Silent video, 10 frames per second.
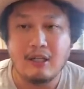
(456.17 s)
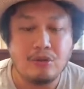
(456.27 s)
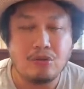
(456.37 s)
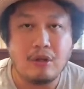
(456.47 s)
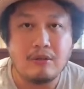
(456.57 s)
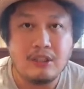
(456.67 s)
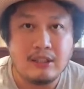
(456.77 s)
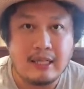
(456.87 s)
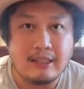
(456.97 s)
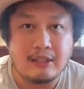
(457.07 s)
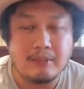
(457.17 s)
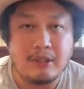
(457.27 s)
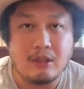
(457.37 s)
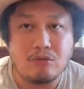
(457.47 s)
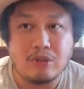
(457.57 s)
比如说，现在在这
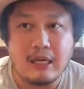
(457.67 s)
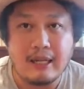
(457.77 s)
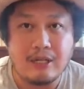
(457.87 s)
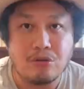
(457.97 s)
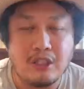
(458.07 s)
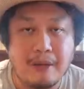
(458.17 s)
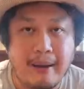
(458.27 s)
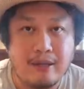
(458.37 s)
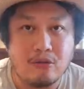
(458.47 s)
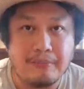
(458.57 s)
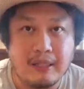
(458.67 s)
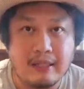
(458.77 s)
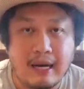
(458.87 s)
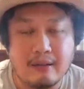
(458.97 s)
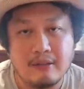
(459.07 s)
边的物价来说，一个排骨便
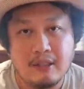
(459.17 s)
当，